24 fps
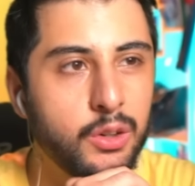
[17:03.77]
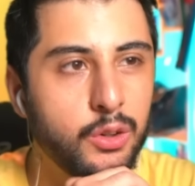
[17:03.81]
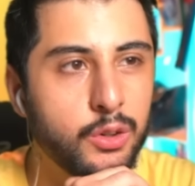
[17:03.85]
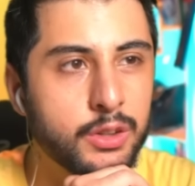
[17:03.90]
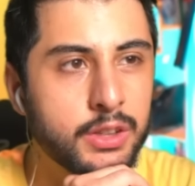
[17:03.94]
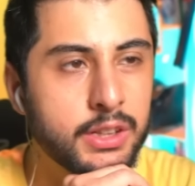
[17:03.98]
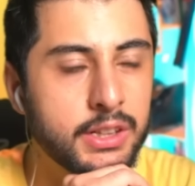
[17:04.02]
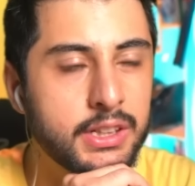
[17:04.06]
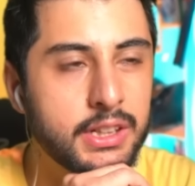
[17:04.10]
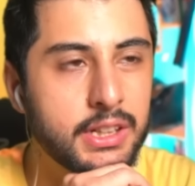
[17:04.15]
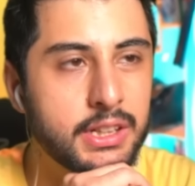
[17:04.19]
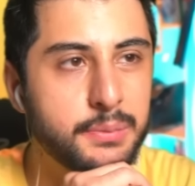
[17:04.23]

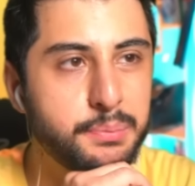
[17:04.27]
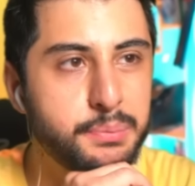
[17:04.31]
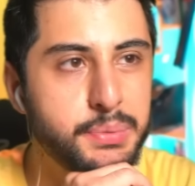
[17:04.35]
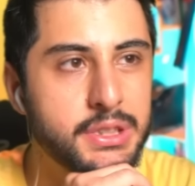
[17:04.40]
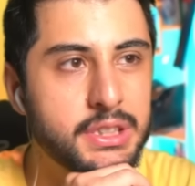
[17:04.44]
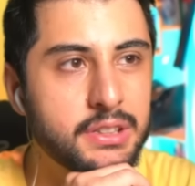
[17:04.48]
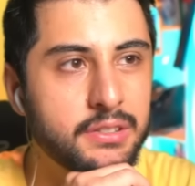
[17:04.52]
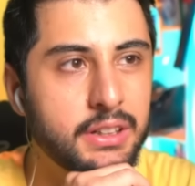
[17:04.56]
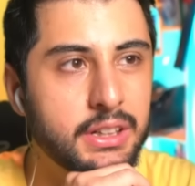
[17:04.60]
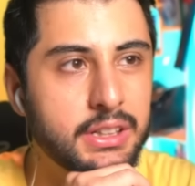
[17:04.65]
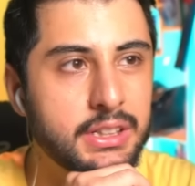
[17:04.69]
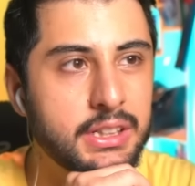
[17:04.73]
Orada garip bir
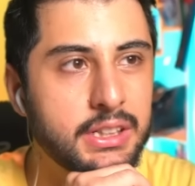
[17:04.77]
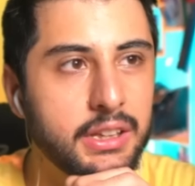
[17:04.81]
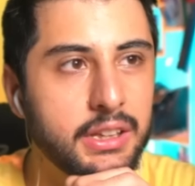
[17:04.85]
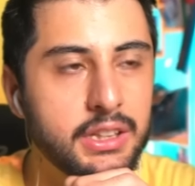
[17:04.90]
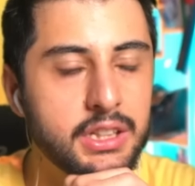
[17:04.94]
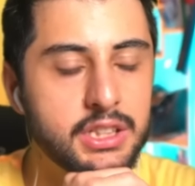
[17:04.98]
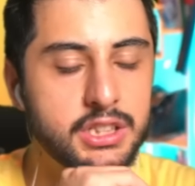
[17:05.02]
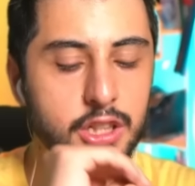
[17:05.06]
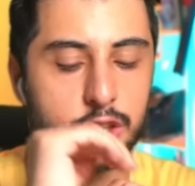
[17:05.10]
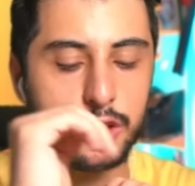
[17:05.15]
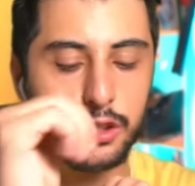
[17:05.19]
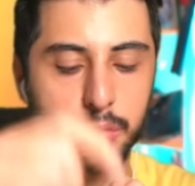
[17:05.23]
şey
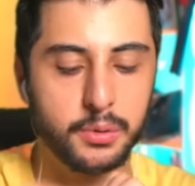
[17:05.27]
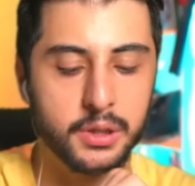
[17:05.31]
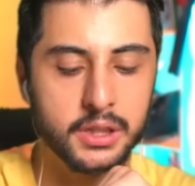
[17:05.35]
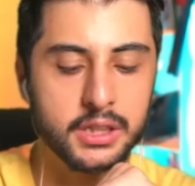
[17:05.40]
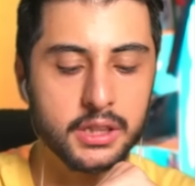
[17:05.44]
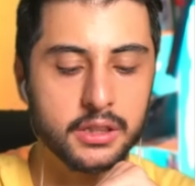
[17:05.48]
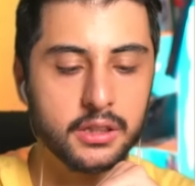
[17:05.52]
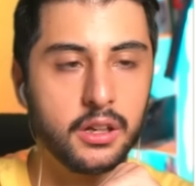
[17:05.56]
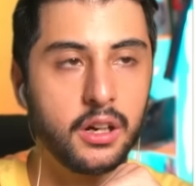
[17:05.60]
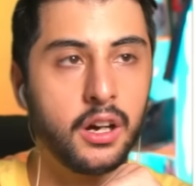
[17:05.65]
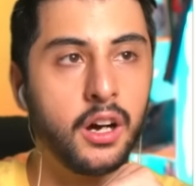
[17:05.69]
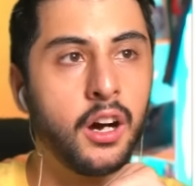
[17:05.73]
kendi içince
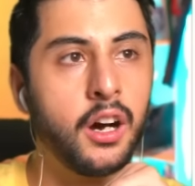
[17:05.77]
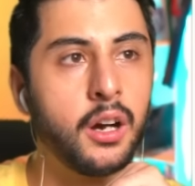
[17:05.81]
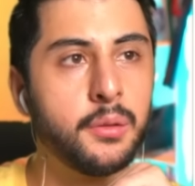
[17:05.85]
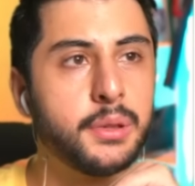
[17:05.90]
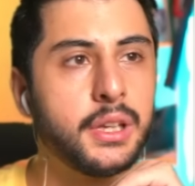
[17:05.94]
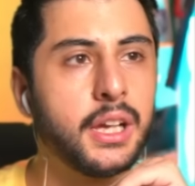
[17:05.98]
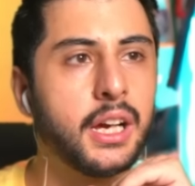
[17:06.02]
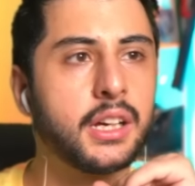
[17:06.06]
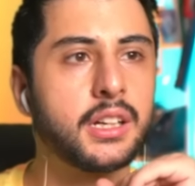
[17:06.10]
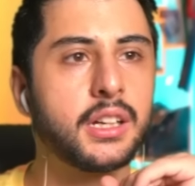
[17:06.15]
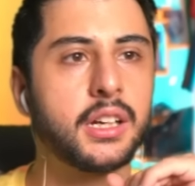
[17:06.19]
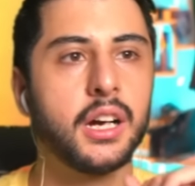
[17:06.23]
bakın. Aa
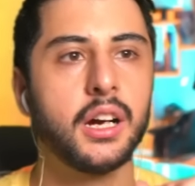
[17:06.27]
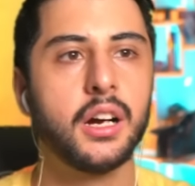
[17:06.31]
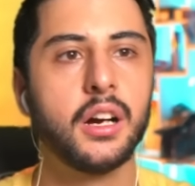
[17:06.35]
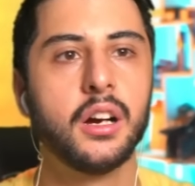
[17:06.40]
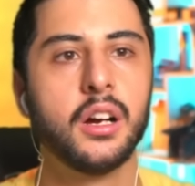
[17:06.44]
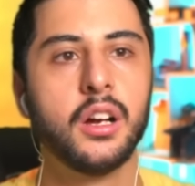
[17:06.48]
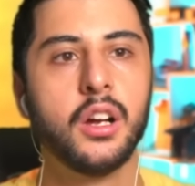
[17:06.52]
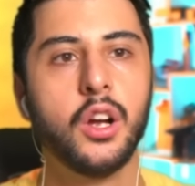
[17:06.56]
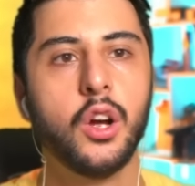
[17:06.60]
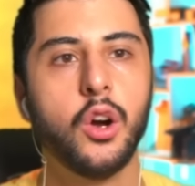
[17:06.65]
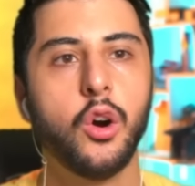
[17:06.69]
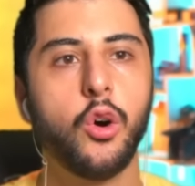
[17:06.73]
bir dakika.
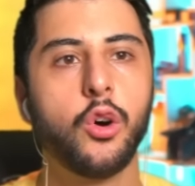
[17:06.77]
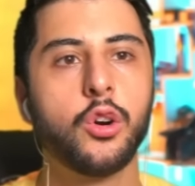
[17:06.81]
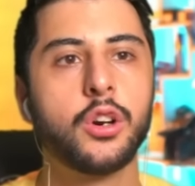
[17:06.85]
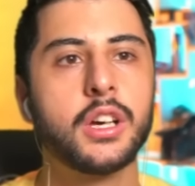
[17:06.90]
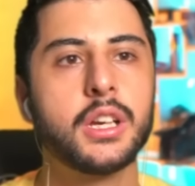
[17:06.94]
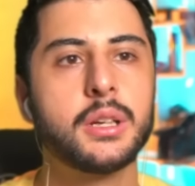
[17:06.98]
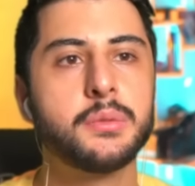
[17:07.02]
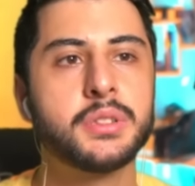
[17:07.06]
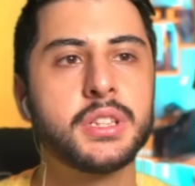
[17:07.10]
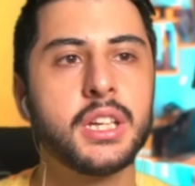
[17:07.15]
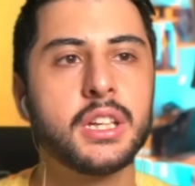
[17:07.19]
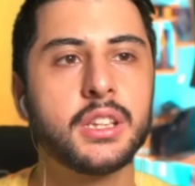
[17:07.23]
O
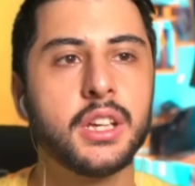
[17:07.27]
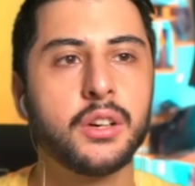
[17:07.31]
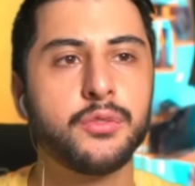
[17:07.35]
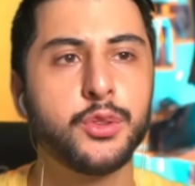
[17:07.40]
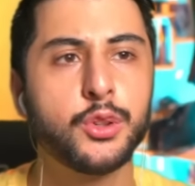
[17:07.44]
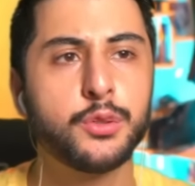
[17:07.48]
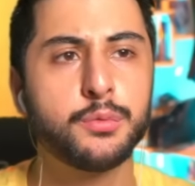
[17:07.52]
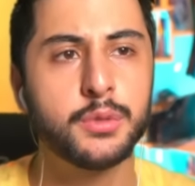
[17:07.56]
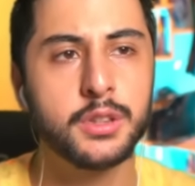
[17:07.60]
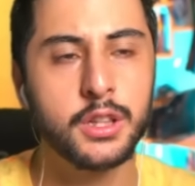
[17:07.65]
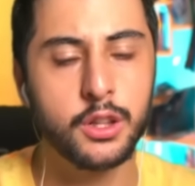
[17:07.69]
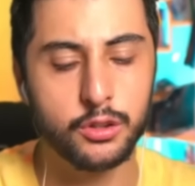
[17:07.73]
garip şey
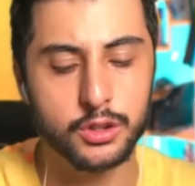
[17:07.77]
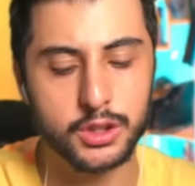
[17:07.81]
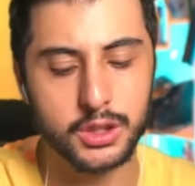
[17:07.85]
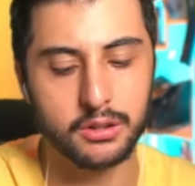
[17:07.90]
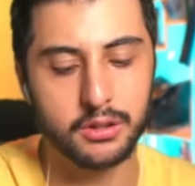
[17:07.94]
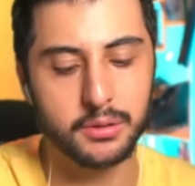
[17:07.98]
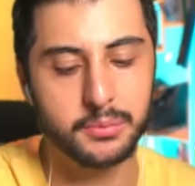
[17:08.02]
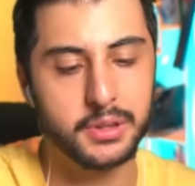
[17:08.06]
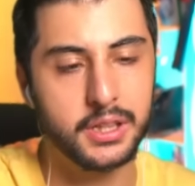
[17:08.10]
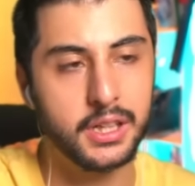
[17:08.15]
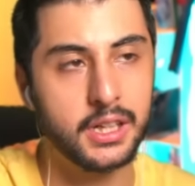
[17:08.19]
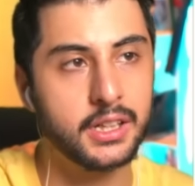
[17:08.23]
dafuk mu lan o
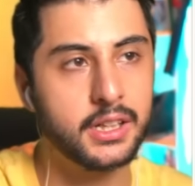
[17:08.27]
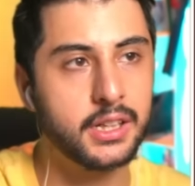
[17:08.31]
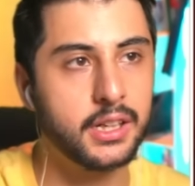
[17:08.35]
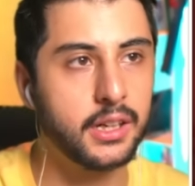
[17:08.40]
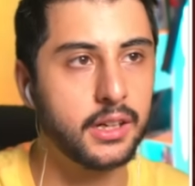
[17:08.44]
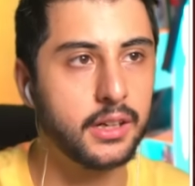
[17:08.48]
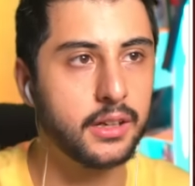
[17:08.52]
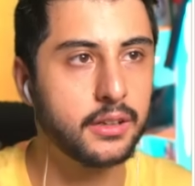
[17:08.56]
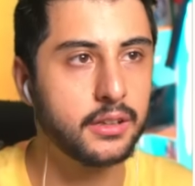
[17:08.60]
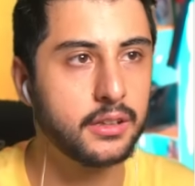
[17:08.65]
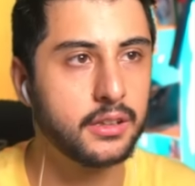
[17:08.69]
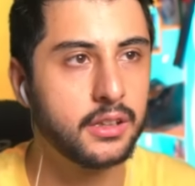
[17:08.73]
zaman bir
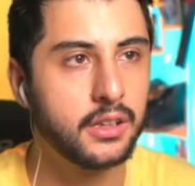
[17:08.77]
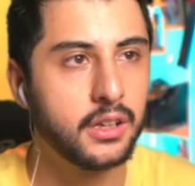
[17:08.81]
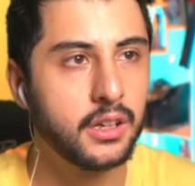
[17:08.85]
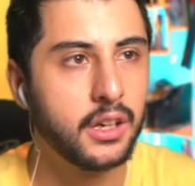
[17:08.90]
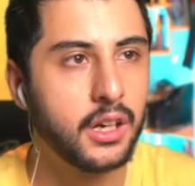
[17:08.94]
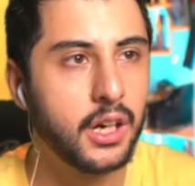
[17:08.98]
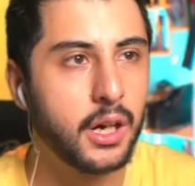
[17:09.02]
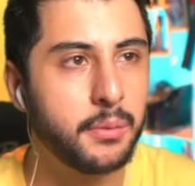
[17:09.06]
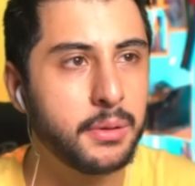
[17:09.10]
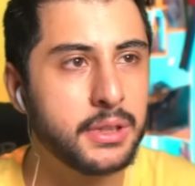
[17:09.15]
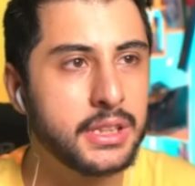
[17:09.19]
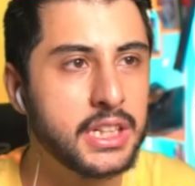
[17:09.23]
dakika.
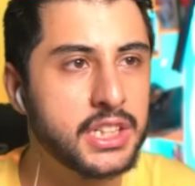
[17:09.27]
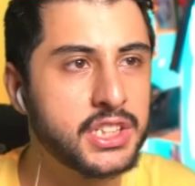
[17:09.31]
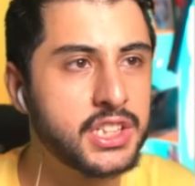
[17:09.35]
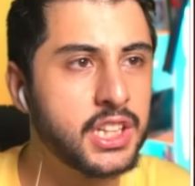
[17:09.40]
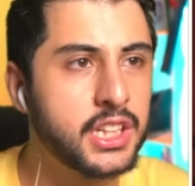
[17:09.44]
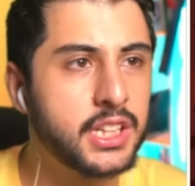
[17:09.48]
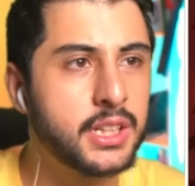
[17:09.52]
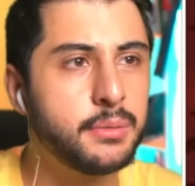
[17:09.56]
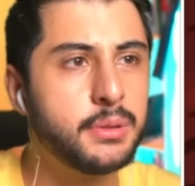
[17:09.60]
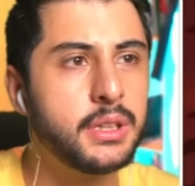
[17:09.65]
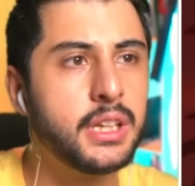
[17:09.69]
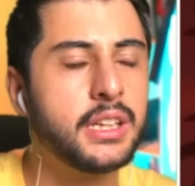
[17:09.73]
Ama
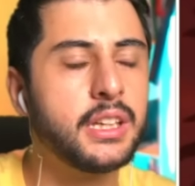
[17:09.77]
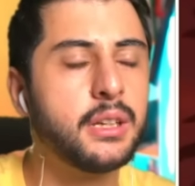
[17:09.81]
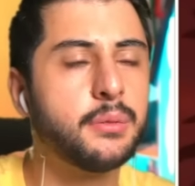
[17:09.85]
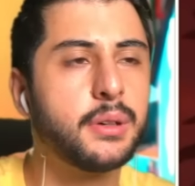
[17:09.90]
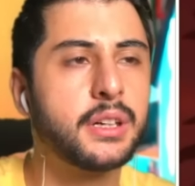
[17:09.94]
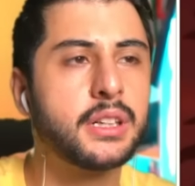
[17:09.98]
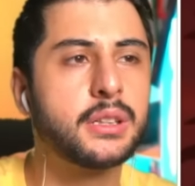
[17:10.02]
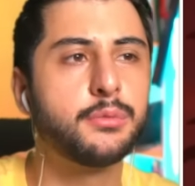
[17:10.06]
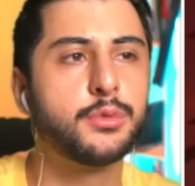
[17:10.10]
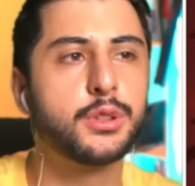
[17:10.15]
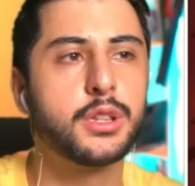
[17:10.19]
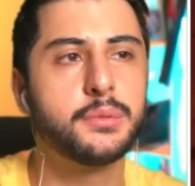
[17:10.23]
yeşil gibi de değil.
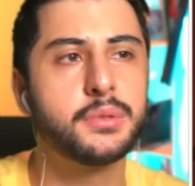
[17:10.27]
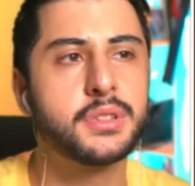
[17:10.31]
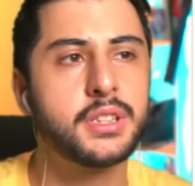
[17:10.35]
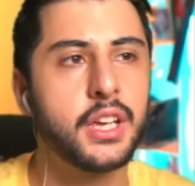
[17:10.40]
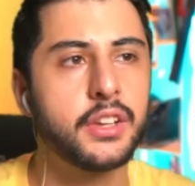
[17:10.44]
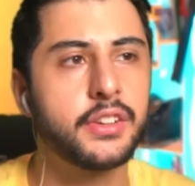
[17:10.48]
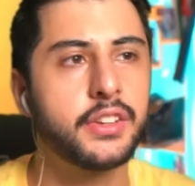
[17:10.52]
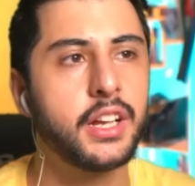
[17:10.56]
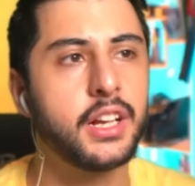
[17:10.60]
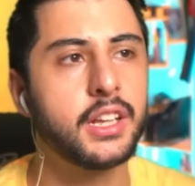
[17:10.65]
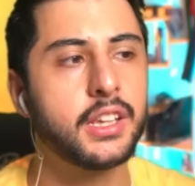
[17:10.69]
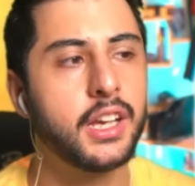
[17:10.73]
Bakın burada bir
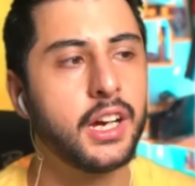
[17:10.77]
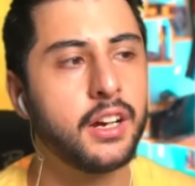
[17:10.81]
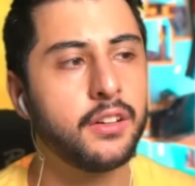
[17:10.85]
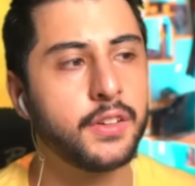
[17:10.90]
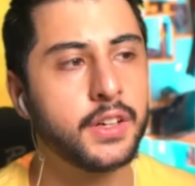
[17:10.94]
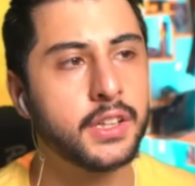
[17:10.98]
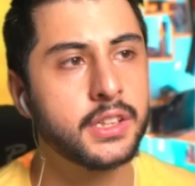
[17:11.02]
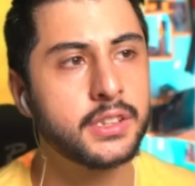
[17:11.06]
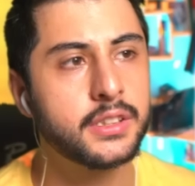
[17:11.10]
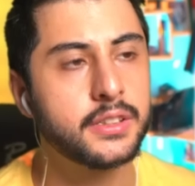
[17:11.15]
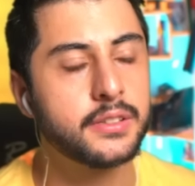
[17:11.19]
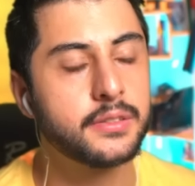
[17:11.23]
sandalye daha
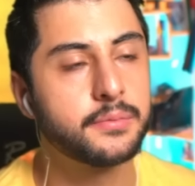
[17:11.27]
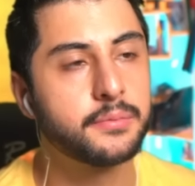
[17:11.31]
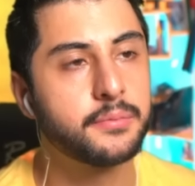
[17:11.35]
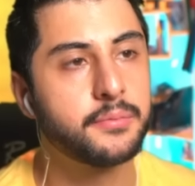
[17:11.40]
var.